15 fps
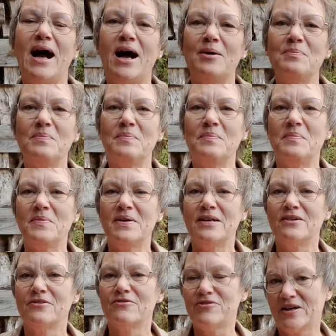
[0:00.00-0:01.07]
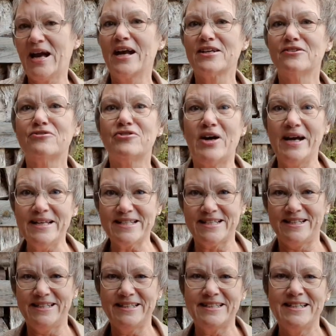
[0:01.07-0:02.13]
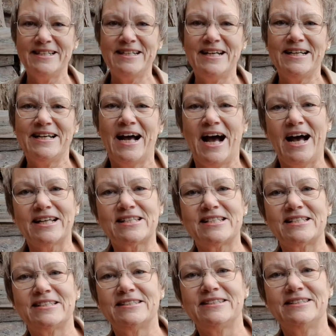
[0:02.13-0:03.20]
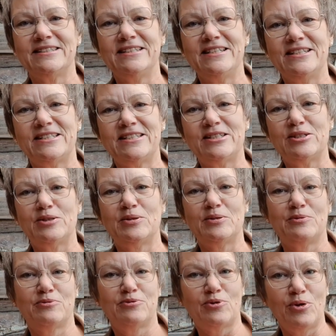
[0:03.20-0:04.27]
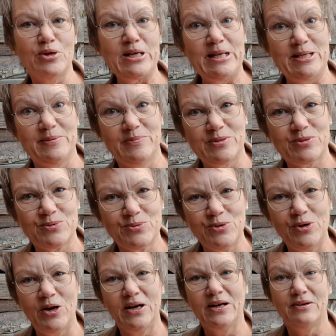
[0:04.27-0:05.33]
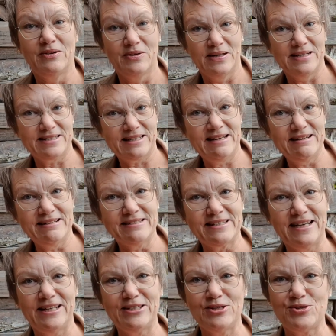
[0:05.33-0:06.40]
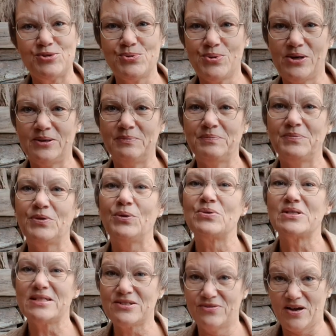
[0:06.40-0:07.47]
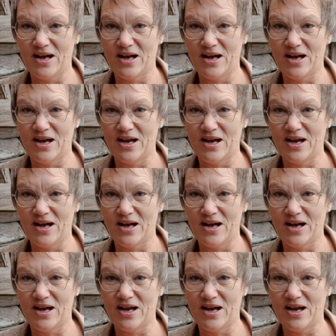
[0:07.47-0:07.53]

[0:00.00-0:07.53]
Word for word: Am vergangenen Freitag hatte ich äh, freundlichen Besuch. Es klingelte an der Tür und es